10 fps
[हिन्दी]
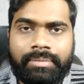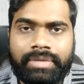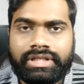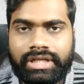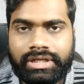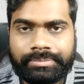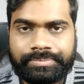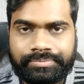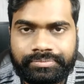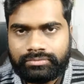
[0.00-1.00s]
काम करता है
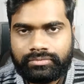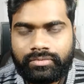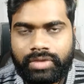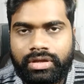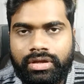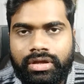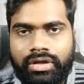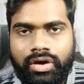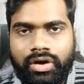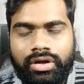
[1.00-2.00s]

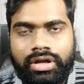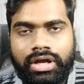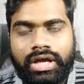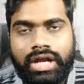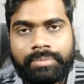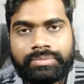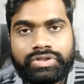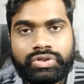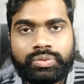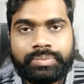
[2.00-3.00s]
और अगर आप
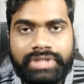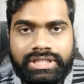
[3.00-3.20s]
यू